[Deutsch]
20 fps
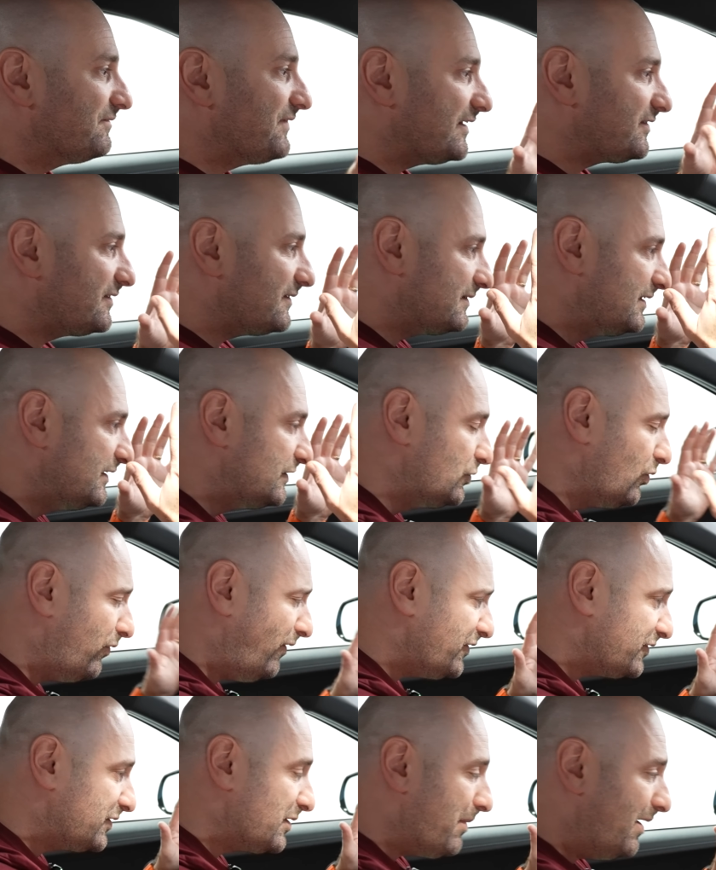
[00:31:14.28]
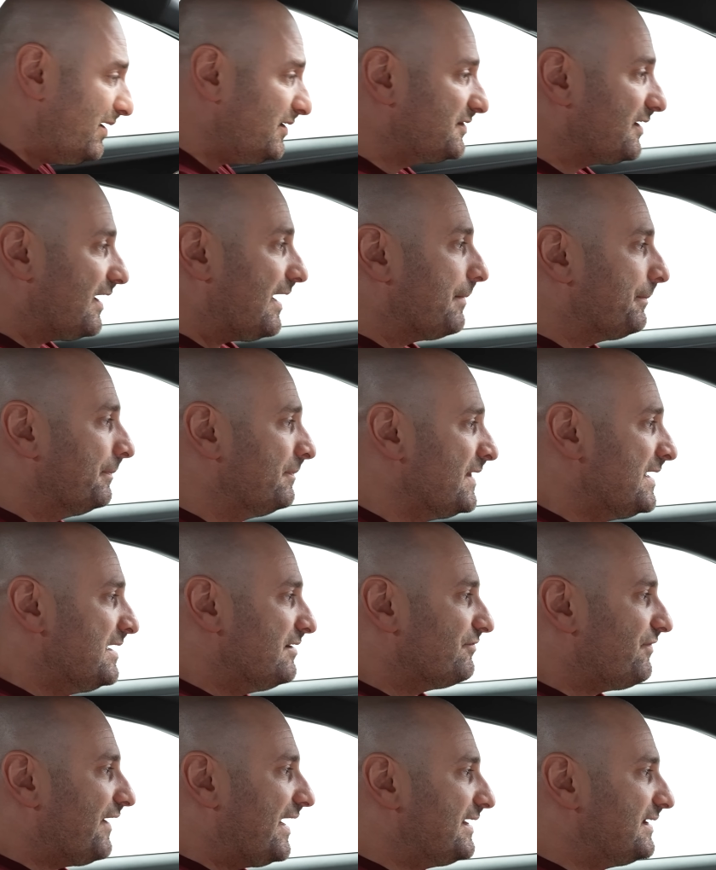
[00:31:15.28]
dass die sowas gemacht haben,
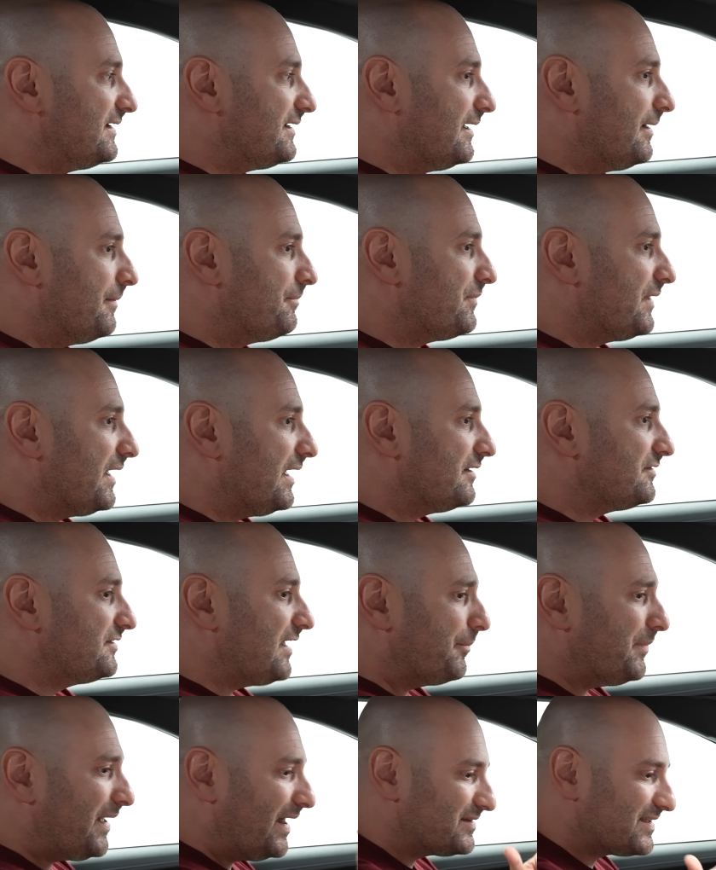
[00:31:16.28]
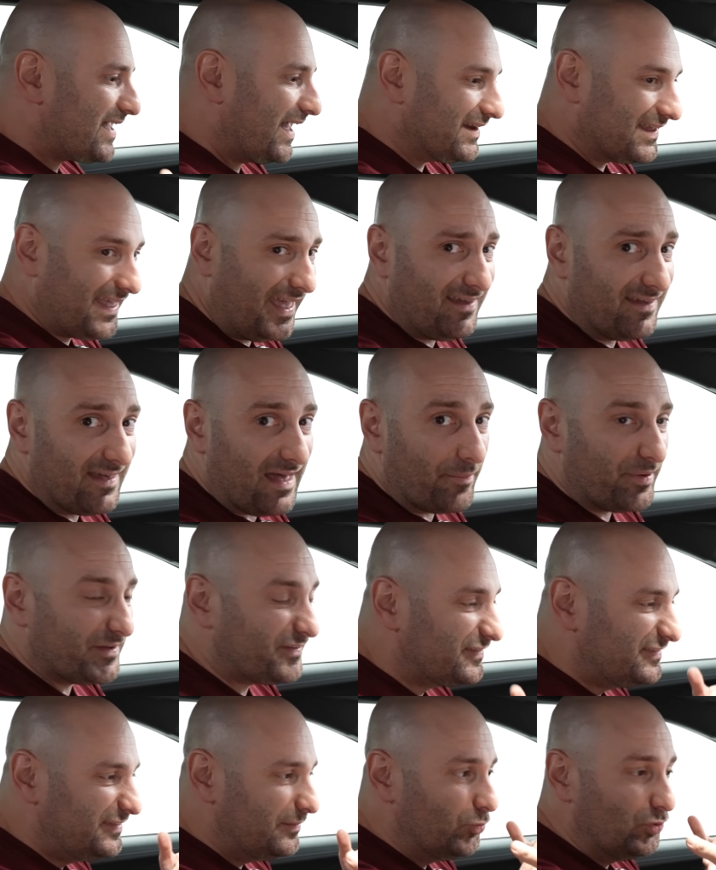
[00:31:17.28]
weil ähm, äh, sie haben ja halt keine Gänge, aber
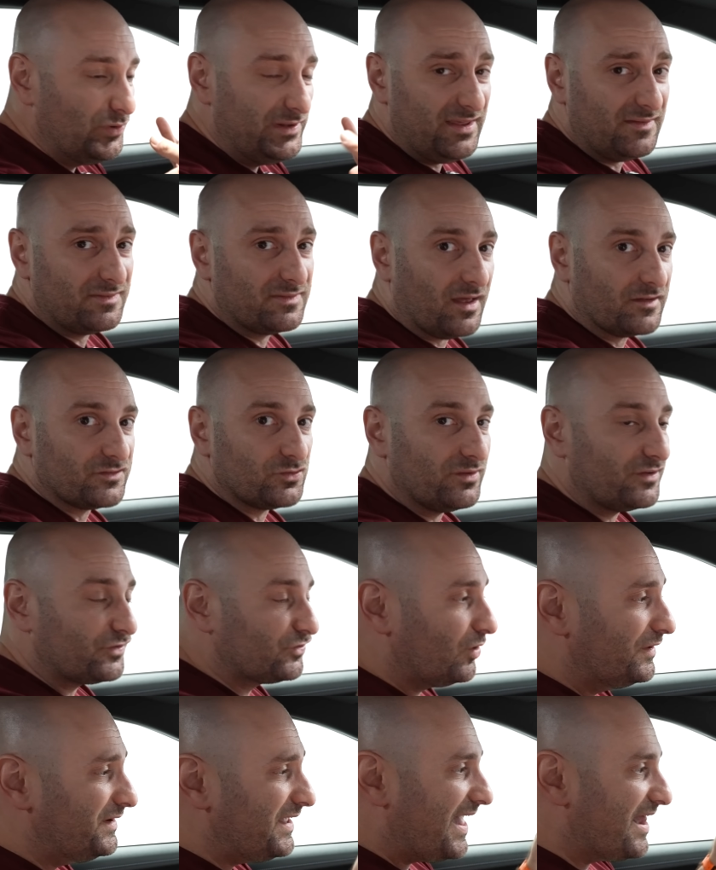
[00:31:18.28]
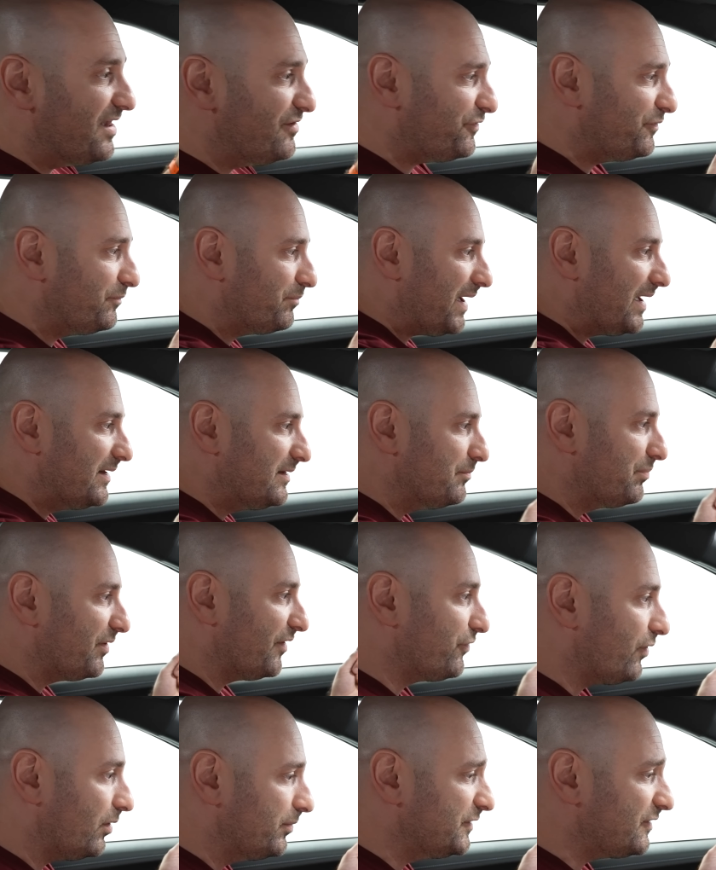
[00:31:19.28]
es simuliert das und das soll dir helfen bei dem
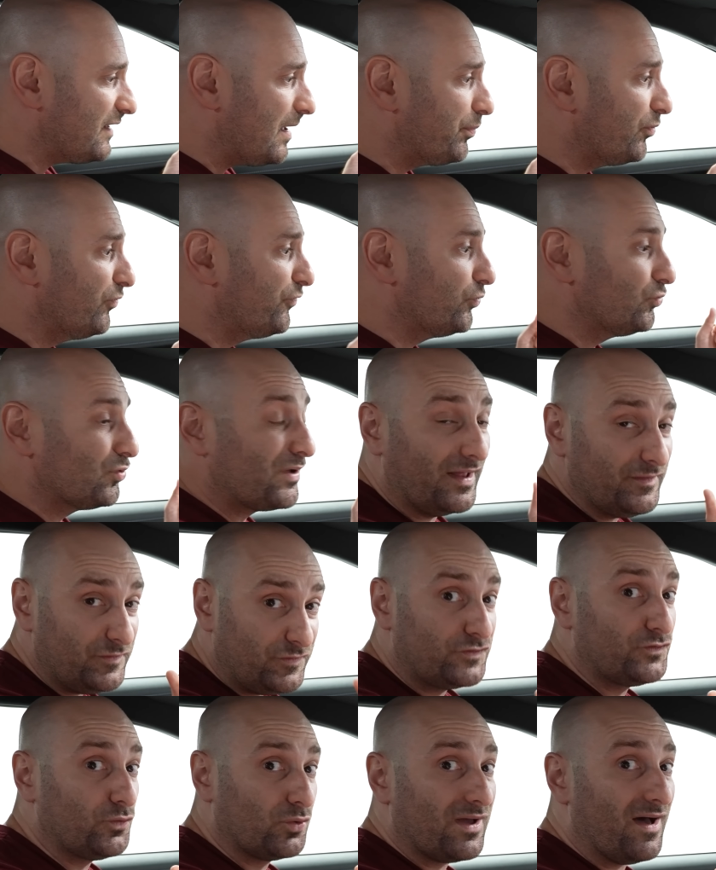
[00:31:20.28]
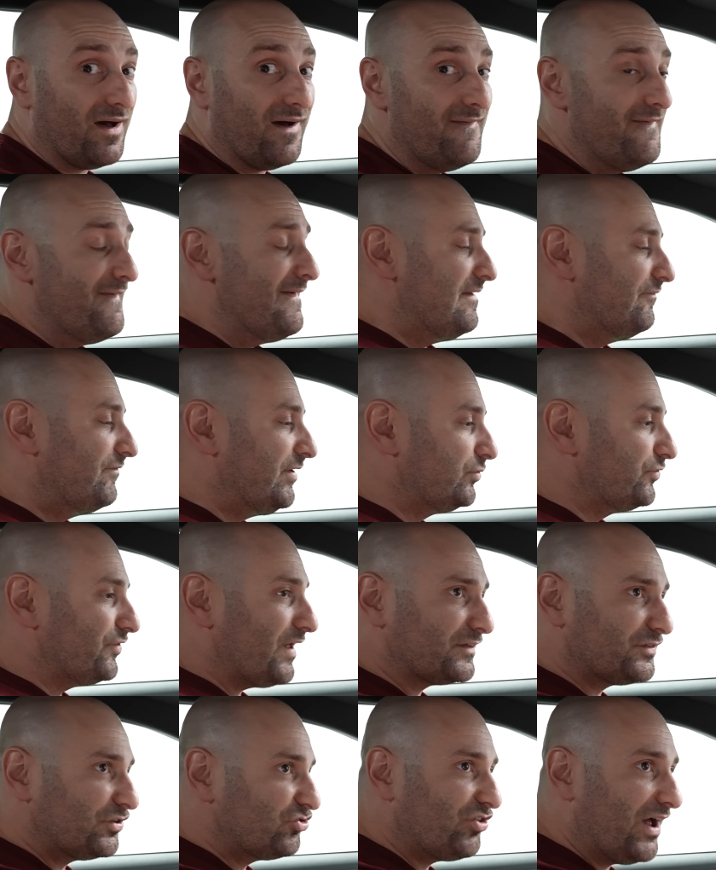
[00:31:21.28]
Performance-Abruf und du kannst sogar, wenn du
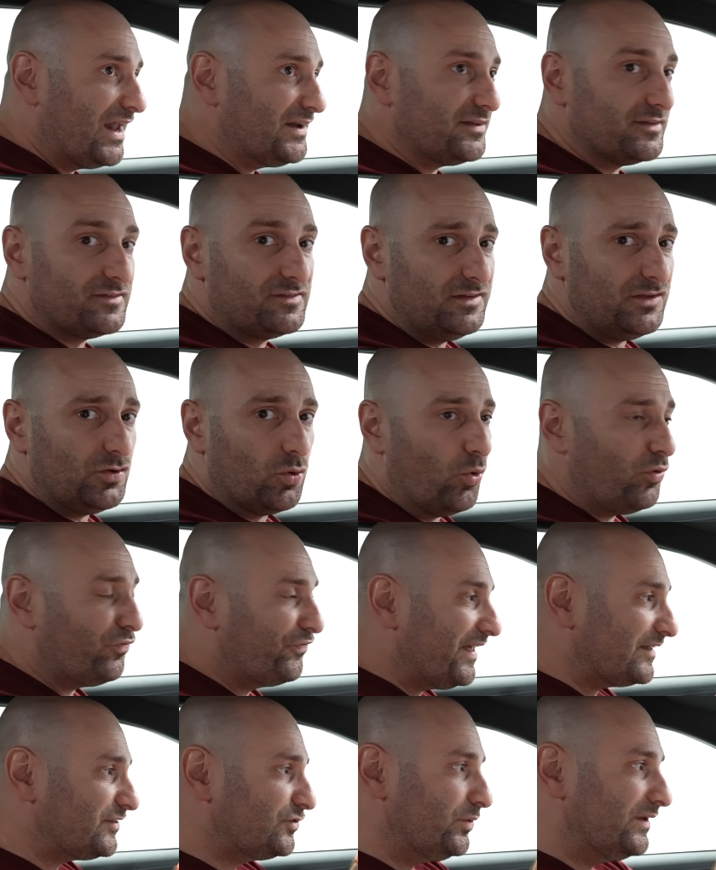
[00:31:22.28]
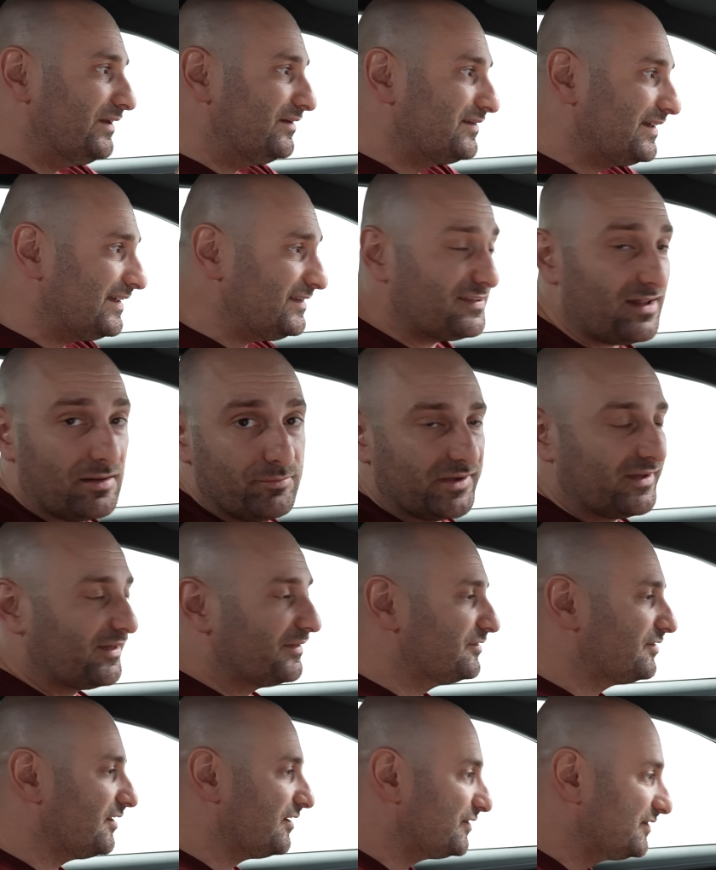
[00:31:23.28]
sagst, ich schalte jetzt nicht hoch, fährst du in den Drehzahlbegrenzer.